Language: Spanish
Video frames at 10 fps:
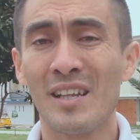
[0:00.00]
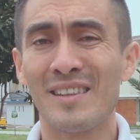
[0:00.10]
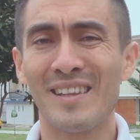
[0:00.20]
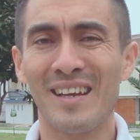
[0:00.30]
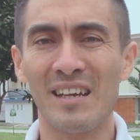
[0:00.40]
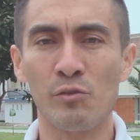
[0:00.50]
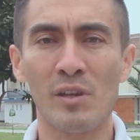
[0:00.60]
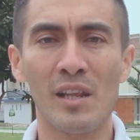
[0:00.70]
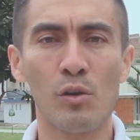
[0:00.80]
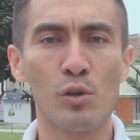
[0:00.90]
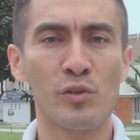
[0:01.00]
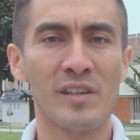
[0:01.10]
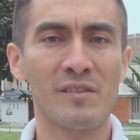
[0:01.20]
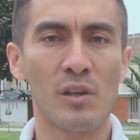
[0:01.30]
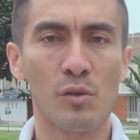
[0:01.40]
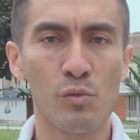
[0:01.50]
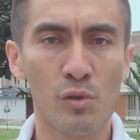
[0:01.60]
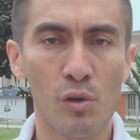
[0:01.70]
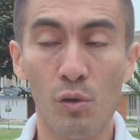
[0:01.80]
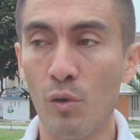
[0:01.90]
¿De casualidad conocerás
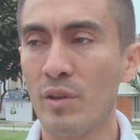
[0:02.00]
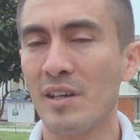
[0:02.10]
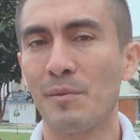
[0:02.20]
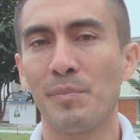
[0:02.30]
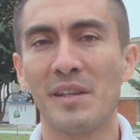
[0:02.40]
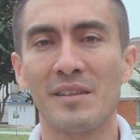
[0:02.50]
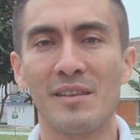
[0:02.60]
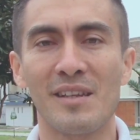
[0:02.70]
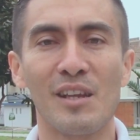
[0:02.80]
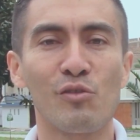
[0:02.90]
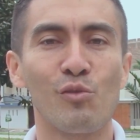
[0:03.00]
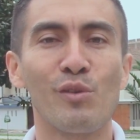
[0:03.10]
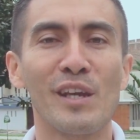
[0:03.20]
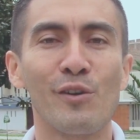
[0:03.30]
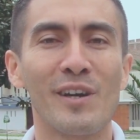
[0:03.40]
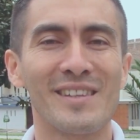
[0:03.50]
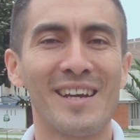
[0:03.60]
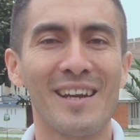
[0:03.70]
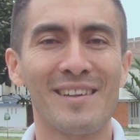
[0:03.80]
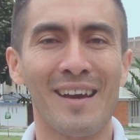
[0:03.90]
alguno o de repente tienes un hijo que
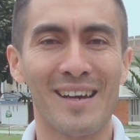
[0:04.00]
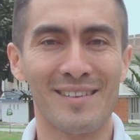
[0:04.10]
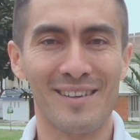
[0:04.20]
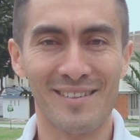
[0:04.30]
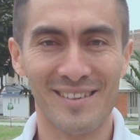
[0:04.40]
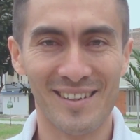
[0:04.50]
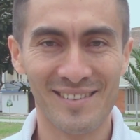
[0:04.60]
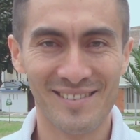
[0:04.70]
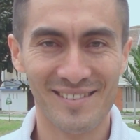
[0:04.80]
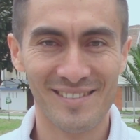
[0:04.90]
tenga esas características?